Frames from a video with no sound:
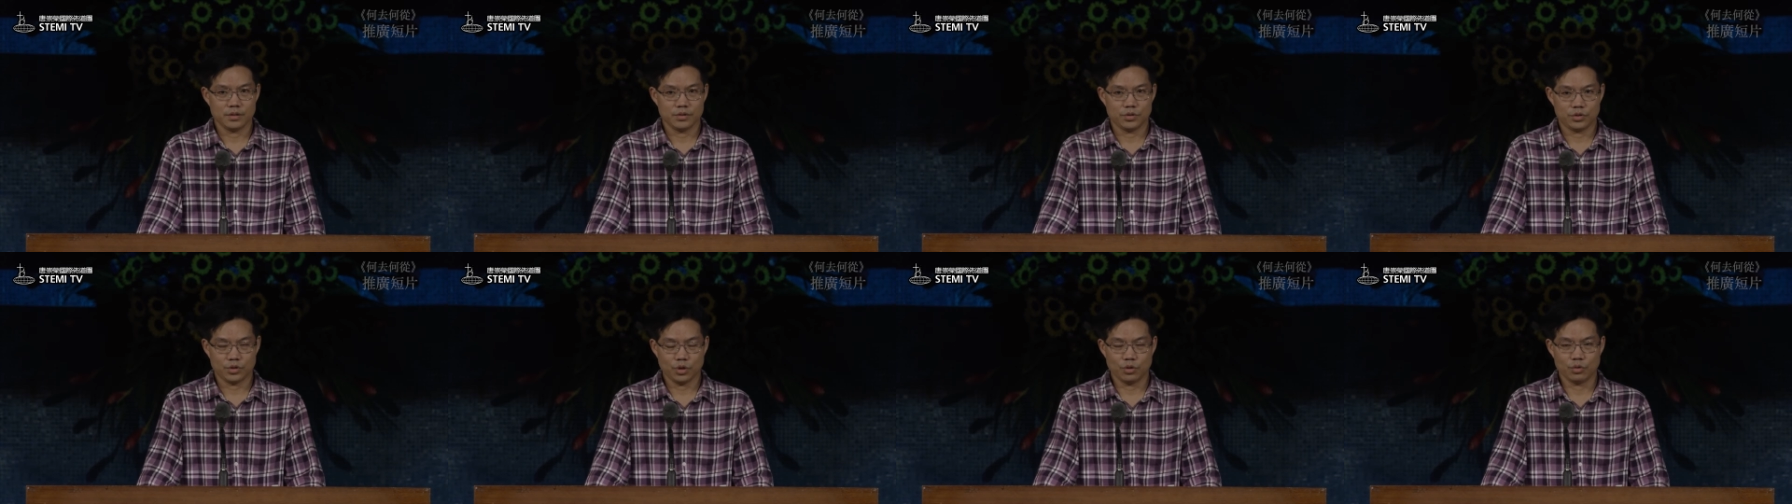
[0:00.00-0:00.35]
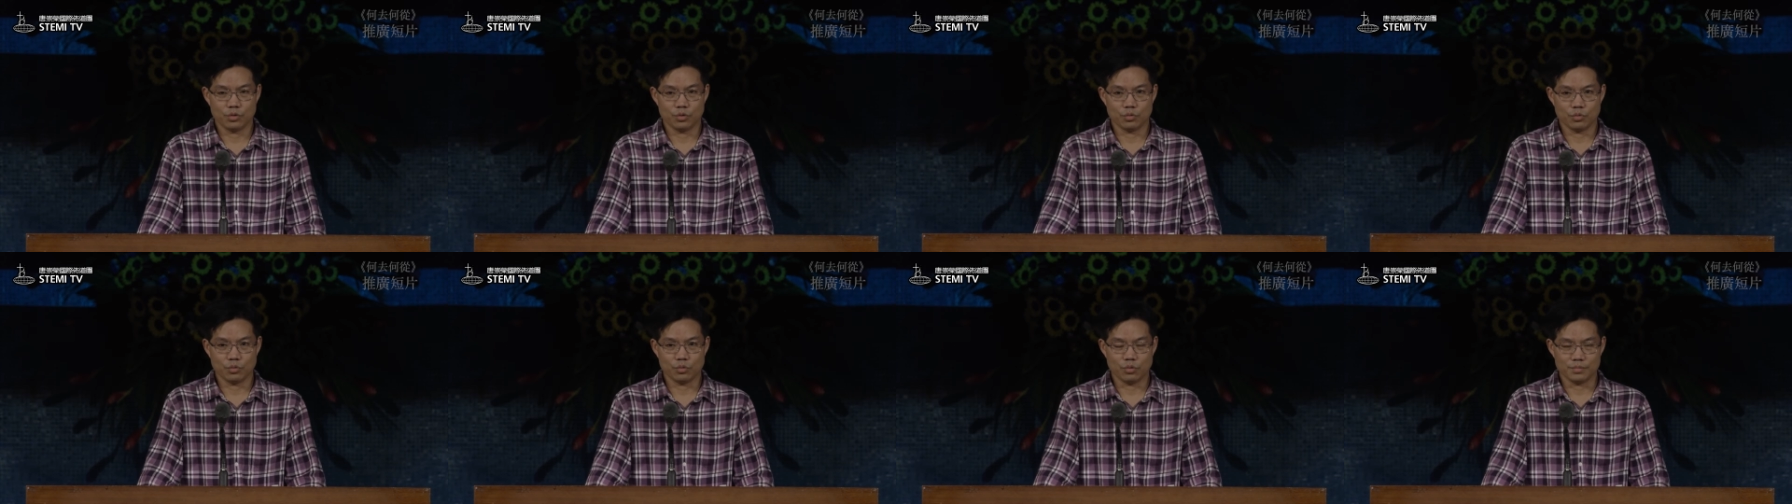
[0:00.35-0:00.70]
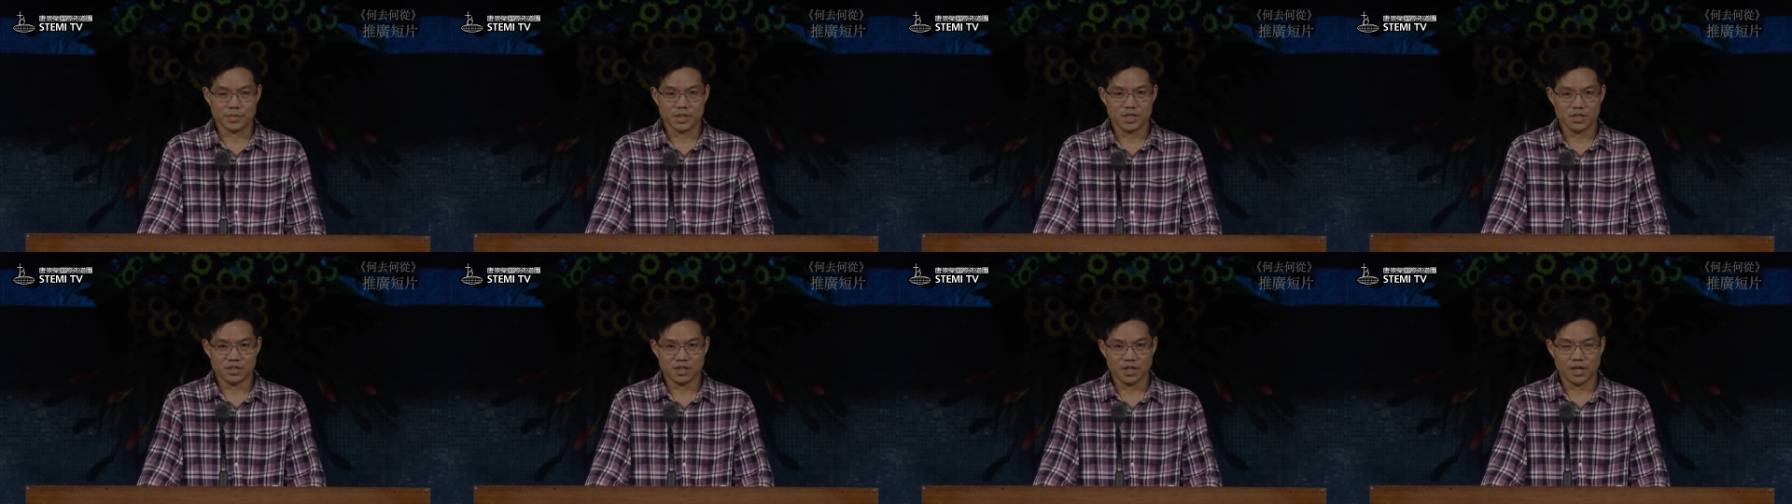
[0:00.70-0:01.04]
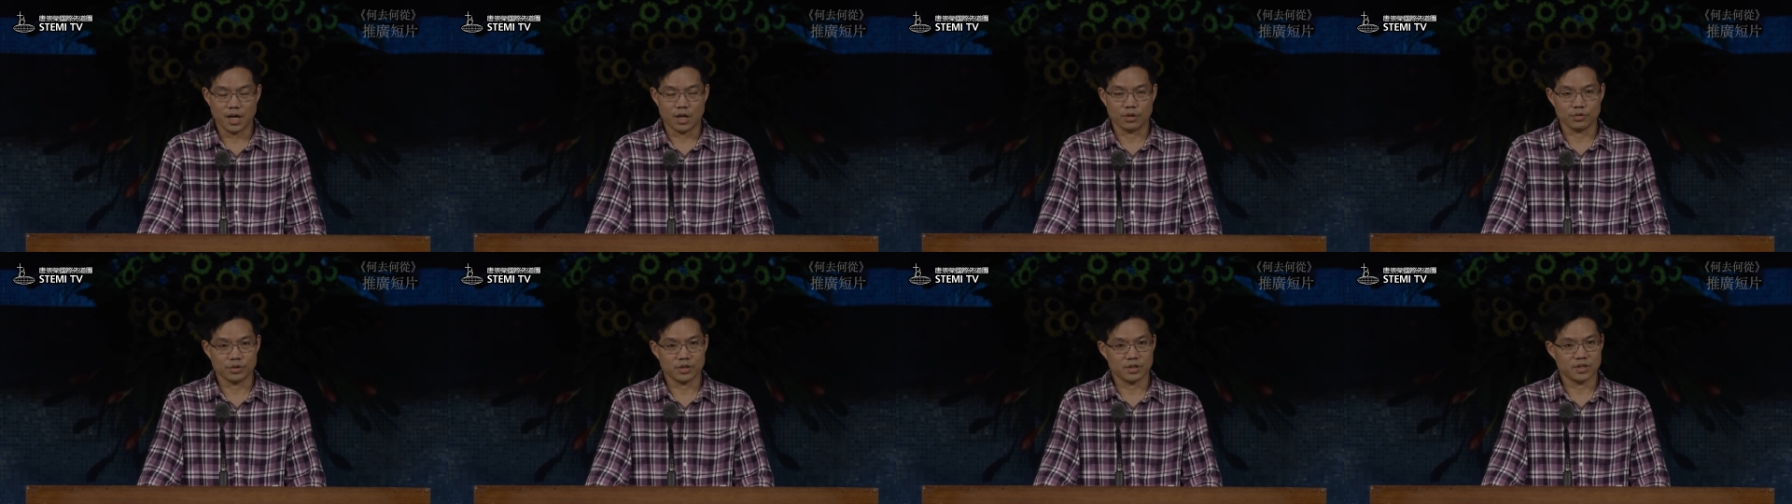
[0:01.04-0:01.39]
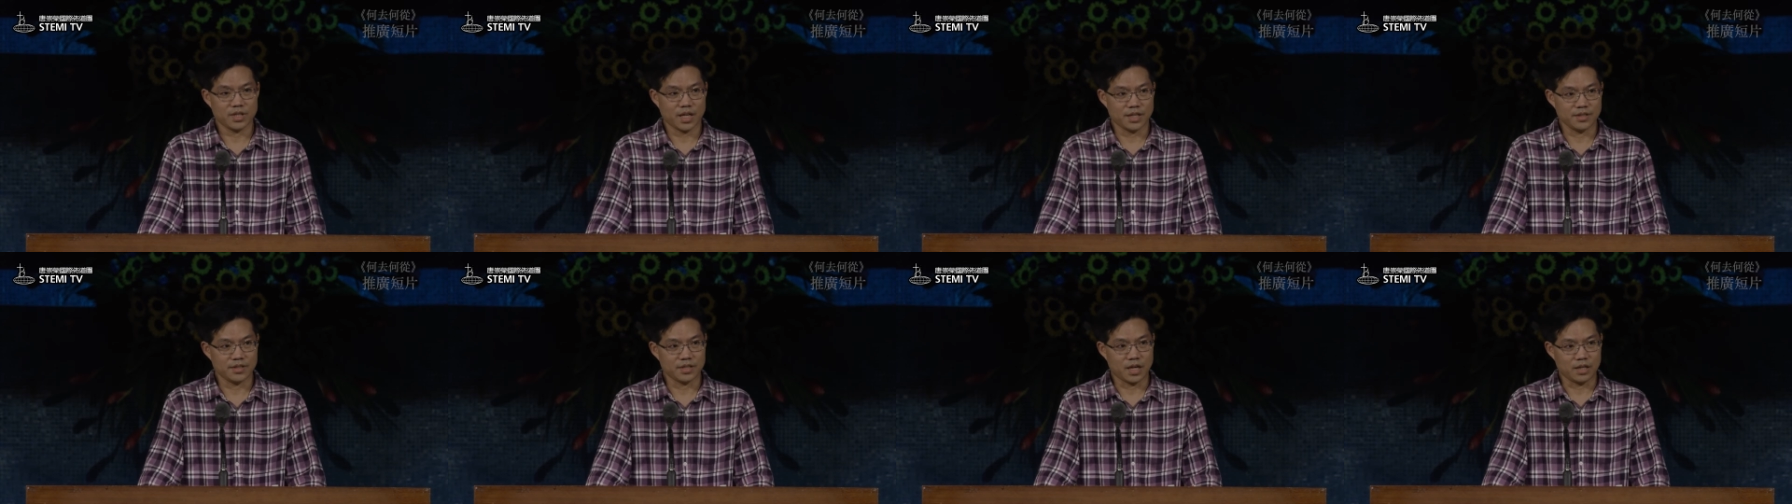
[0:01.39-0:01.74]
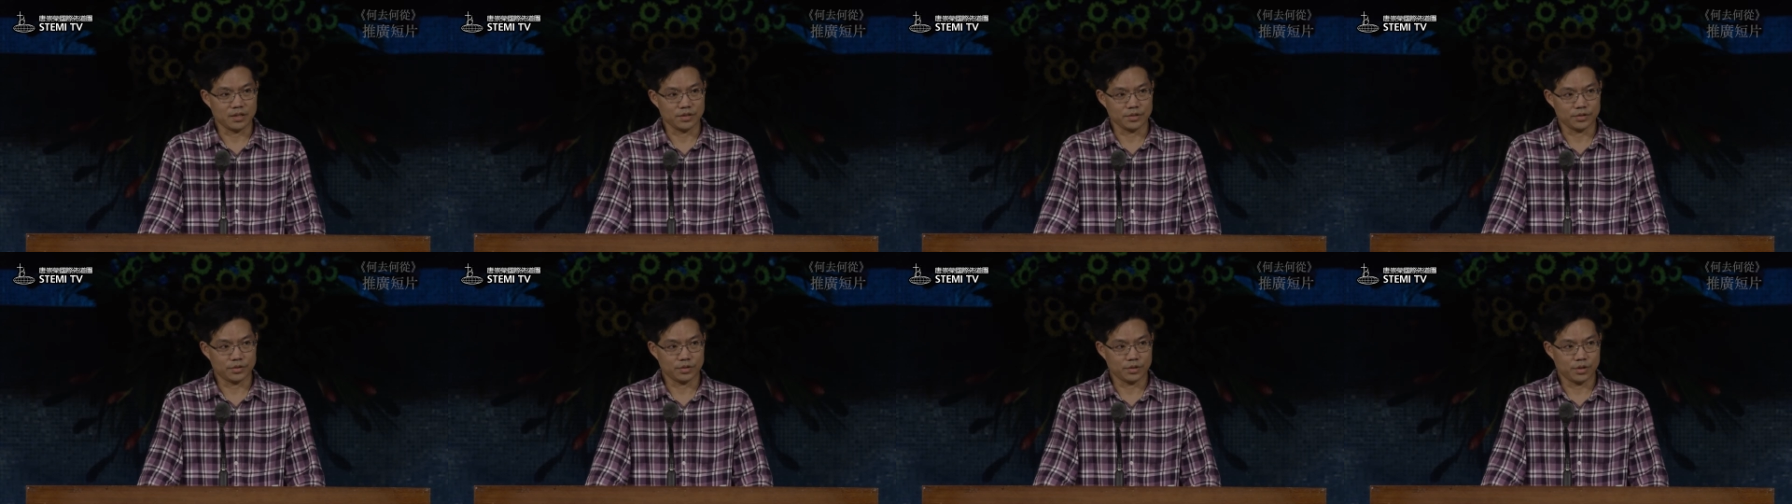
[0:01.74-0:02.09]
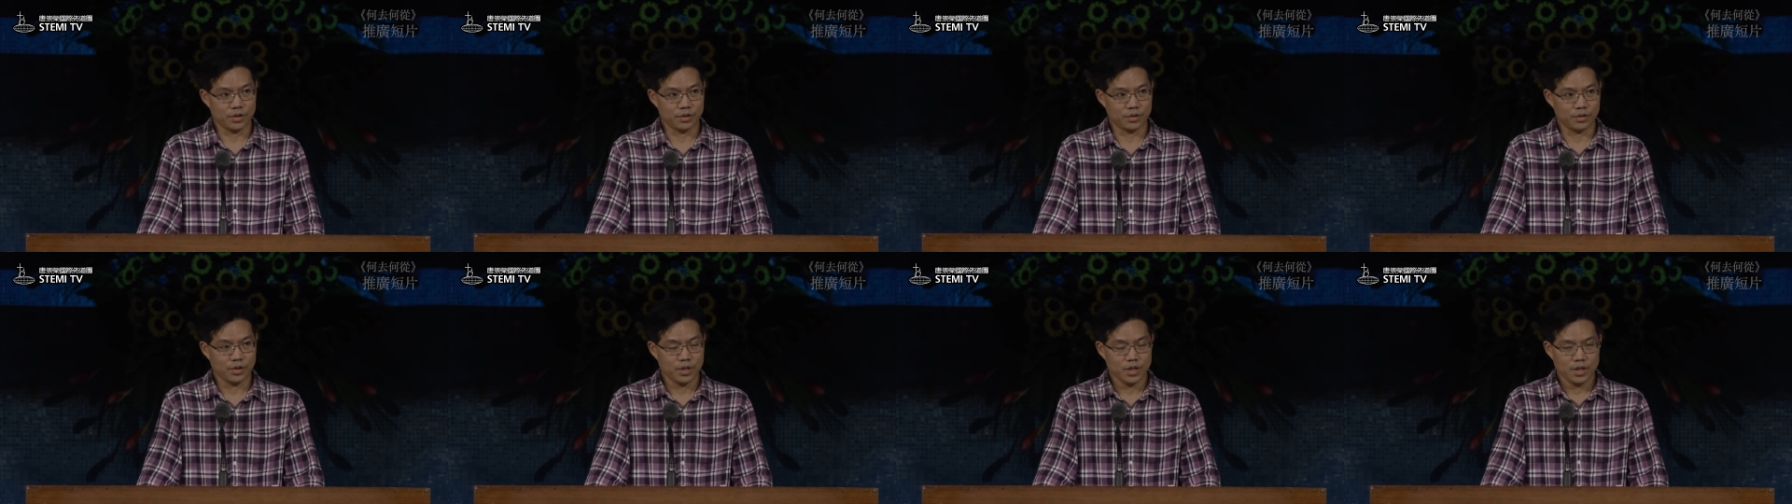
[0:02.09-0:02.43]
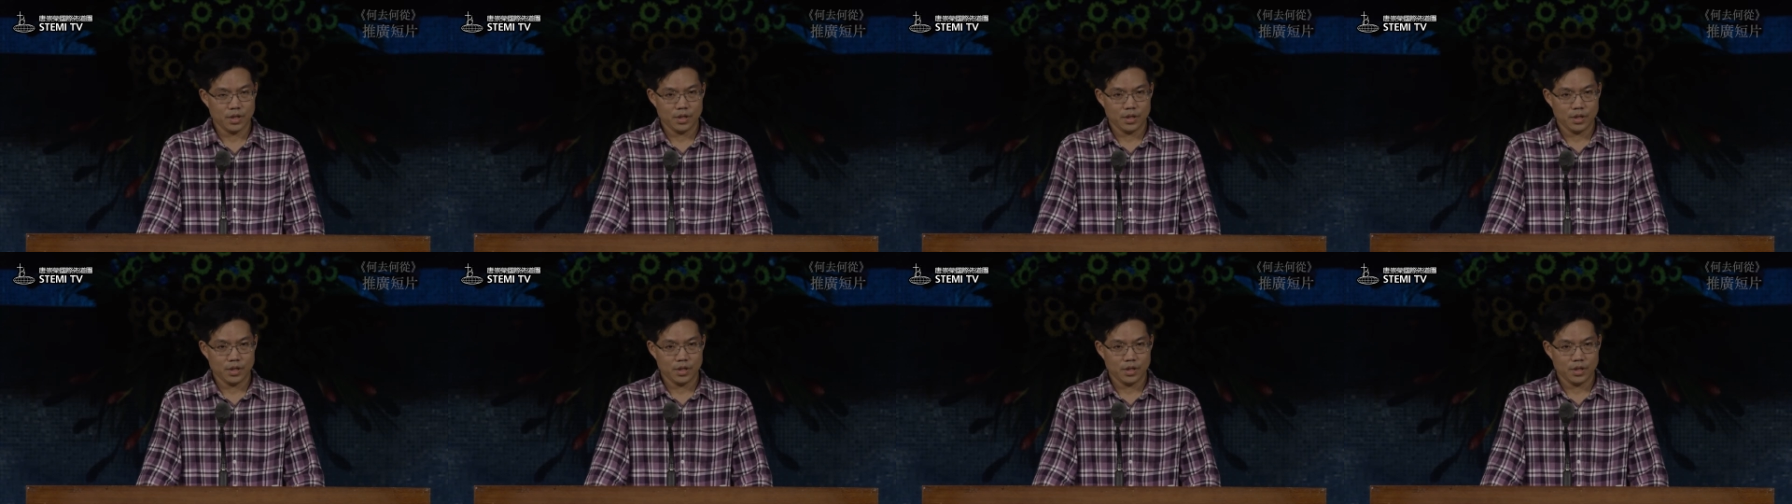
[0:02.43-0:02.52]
就我们一些老师在讲的时候，